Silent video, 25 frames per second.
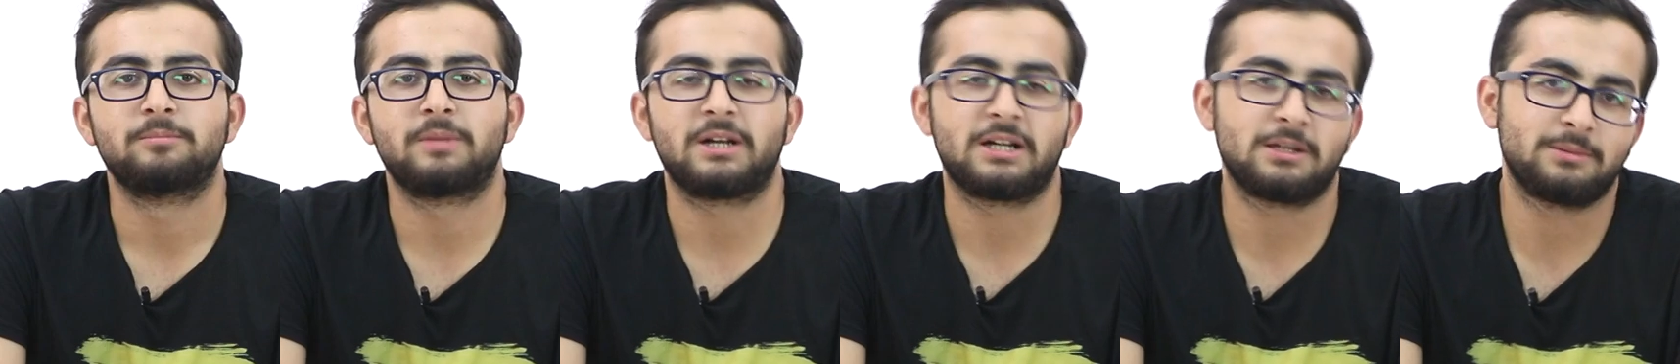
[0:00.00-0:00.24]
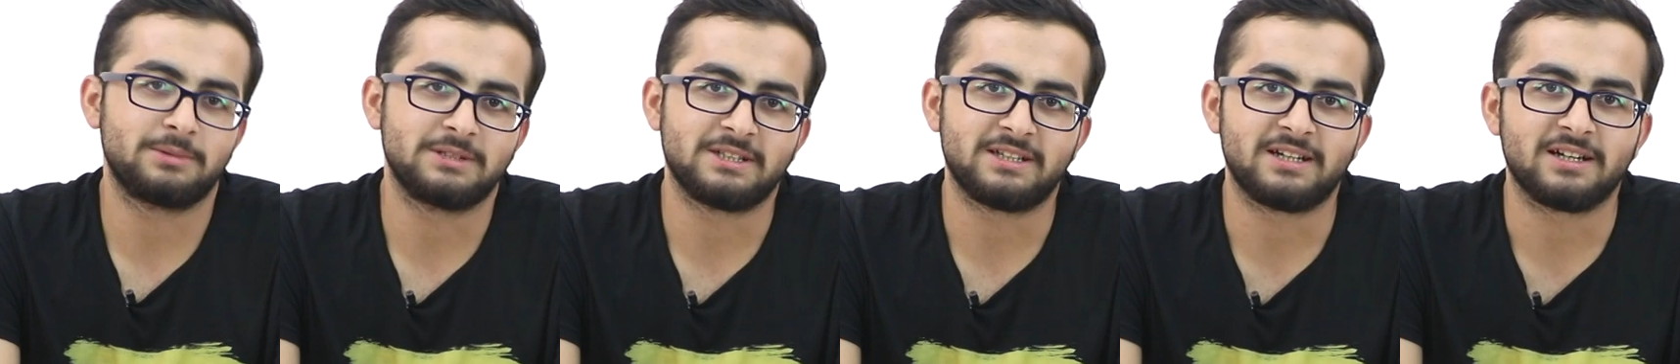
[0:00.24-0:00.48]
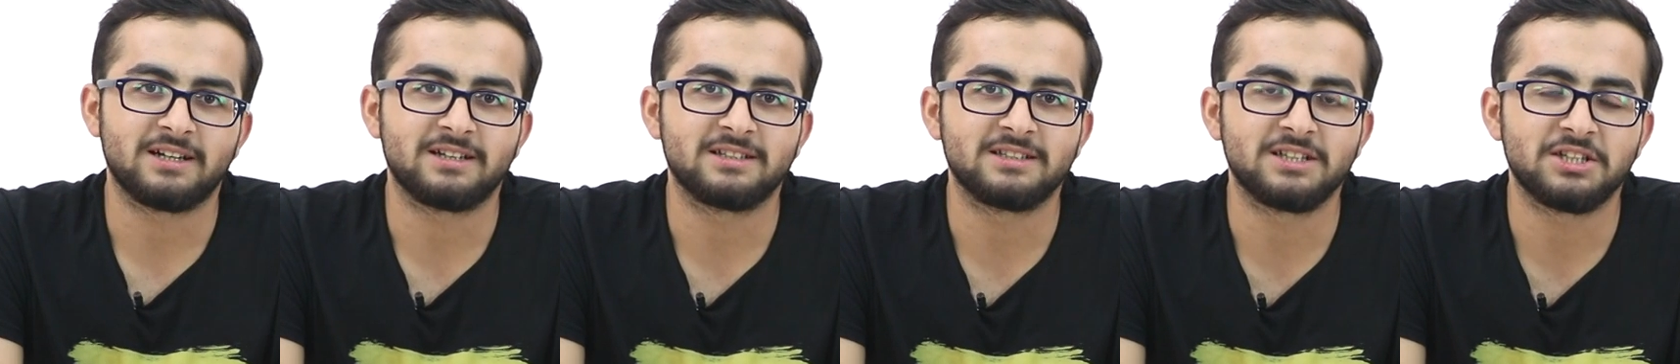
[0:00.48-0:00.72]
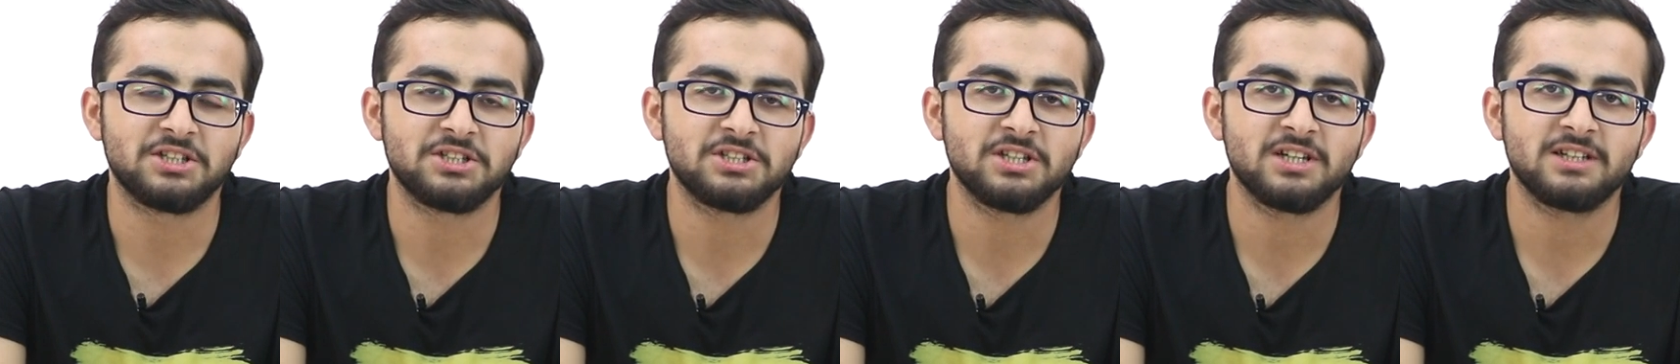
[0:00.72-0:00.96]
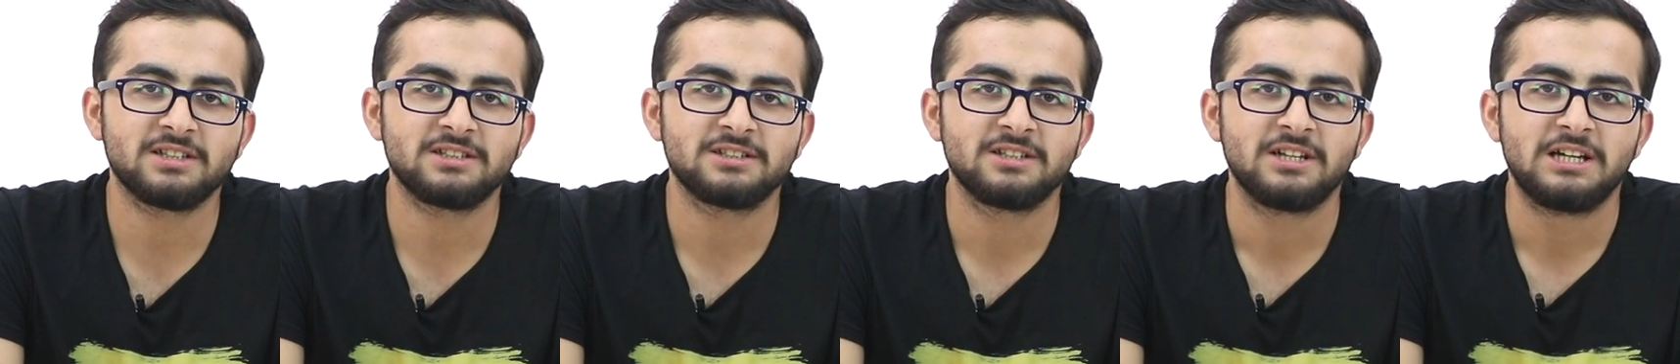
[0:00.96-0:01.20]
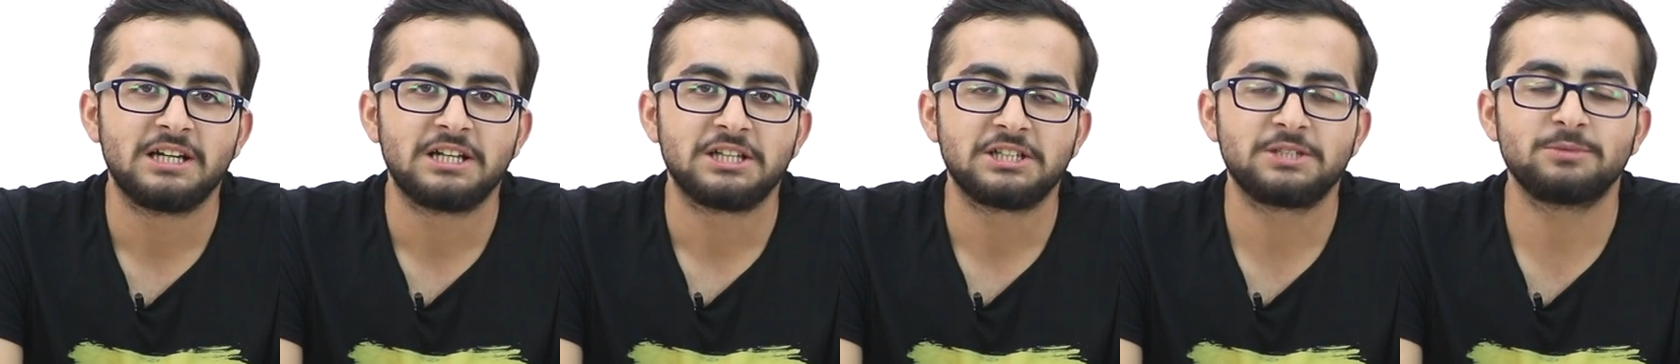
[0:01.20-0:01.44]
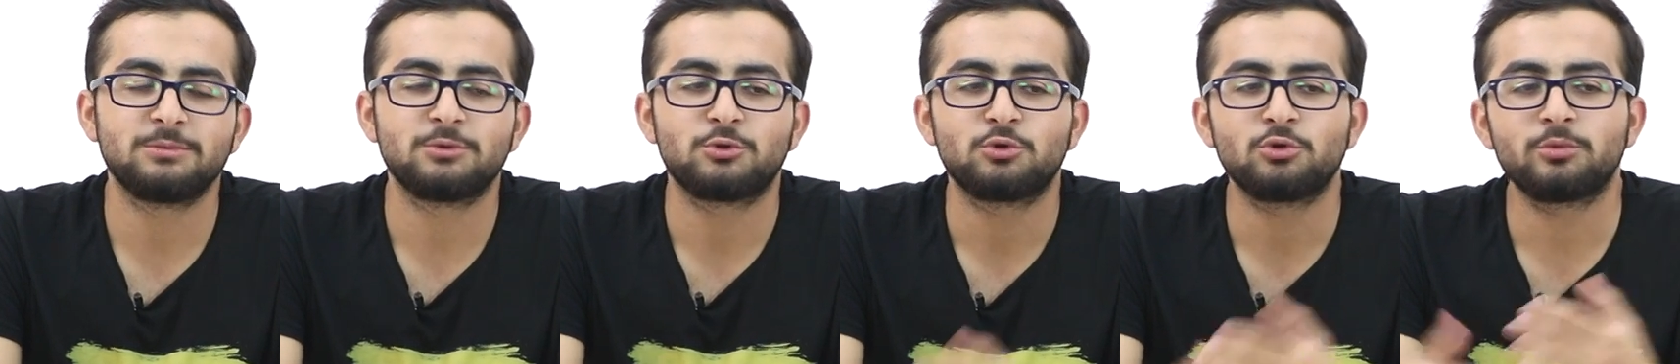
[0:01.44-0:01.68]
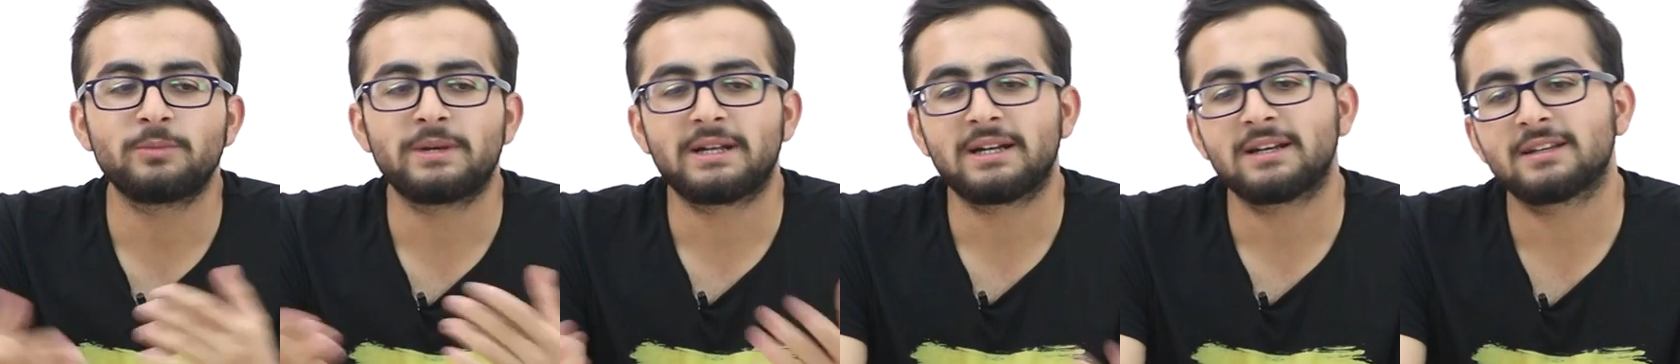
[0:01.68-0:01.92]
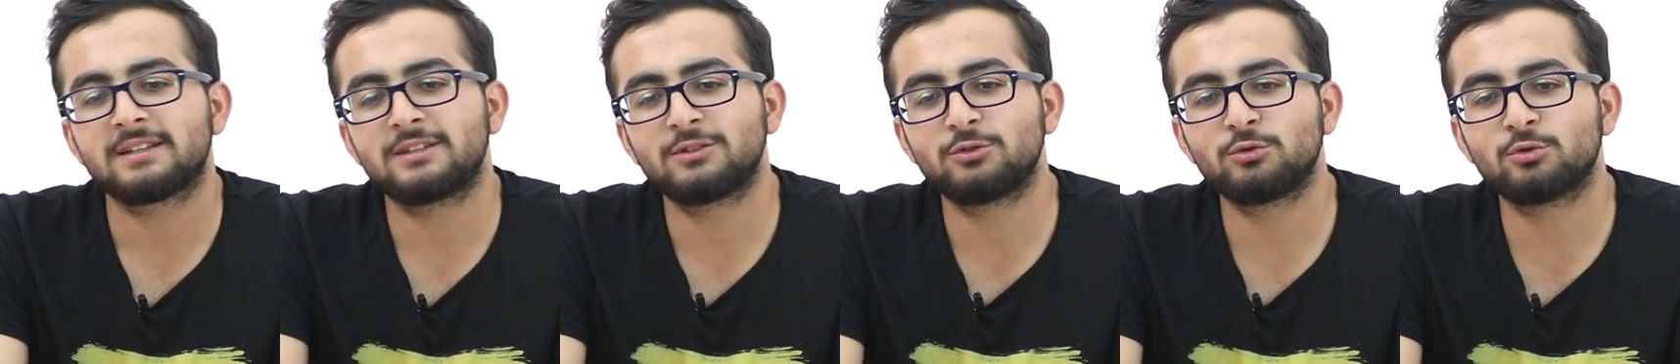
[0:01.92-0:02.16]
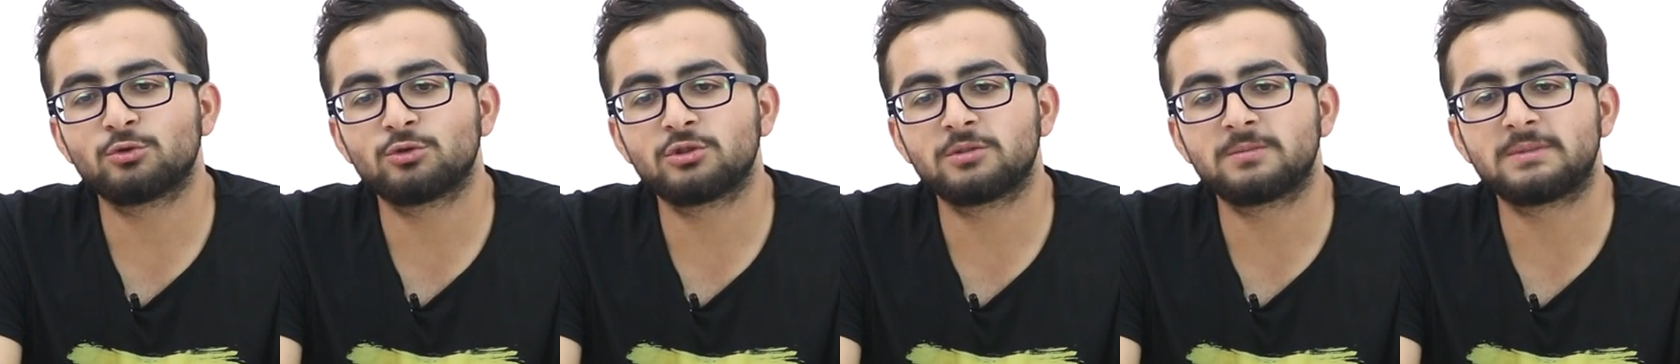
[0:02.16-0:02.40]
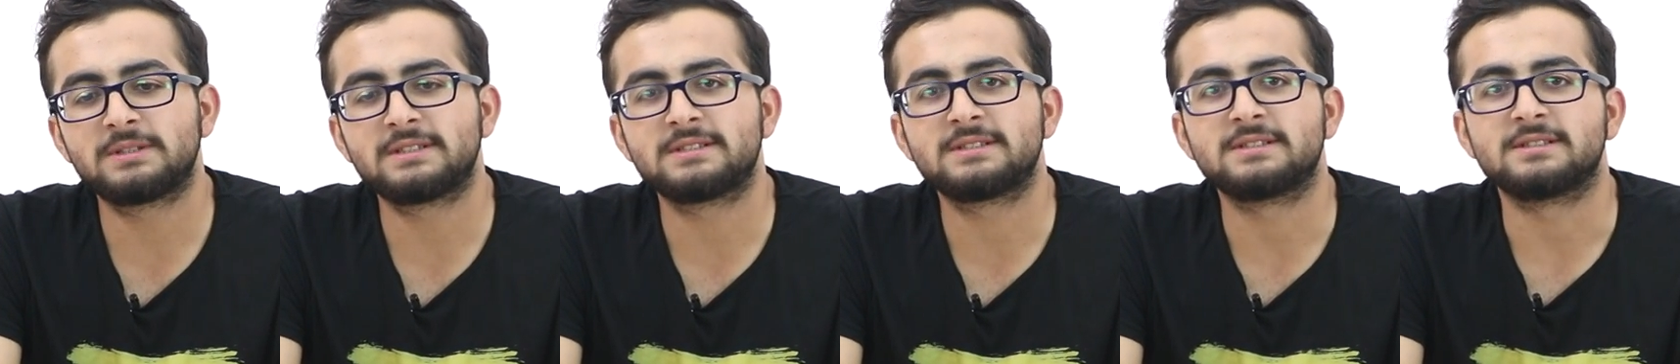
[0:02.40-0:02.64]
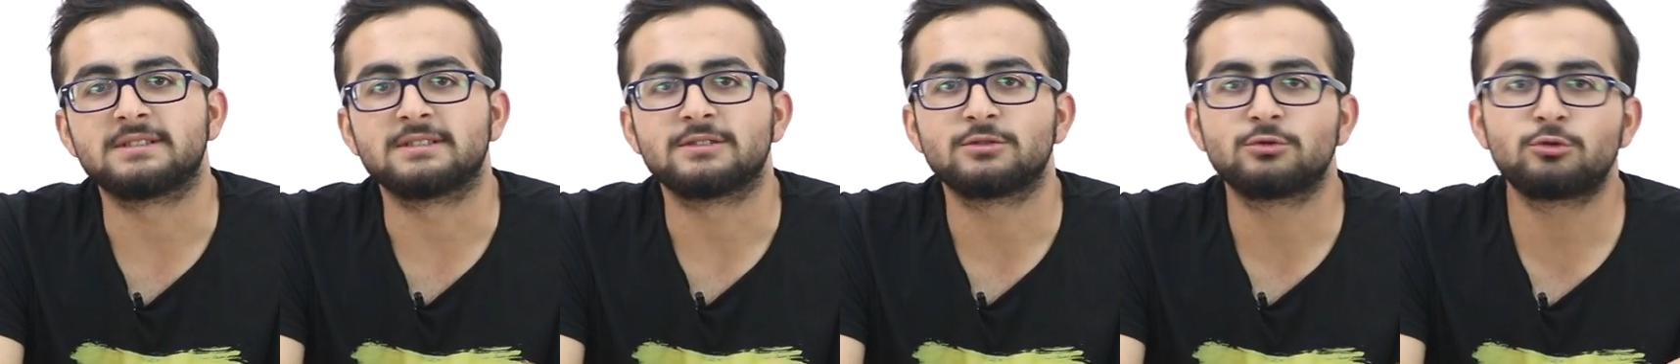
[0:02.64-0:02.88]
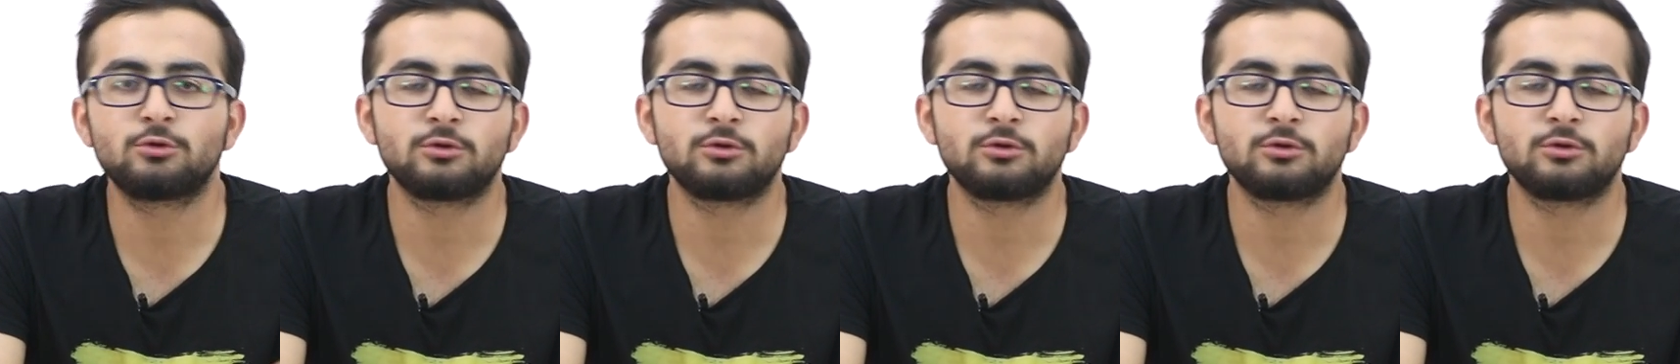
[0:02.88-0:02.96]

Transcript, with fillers: Merhabalar arkadaşlar. Şimdi şunu merak ediyor olabilirsiniz.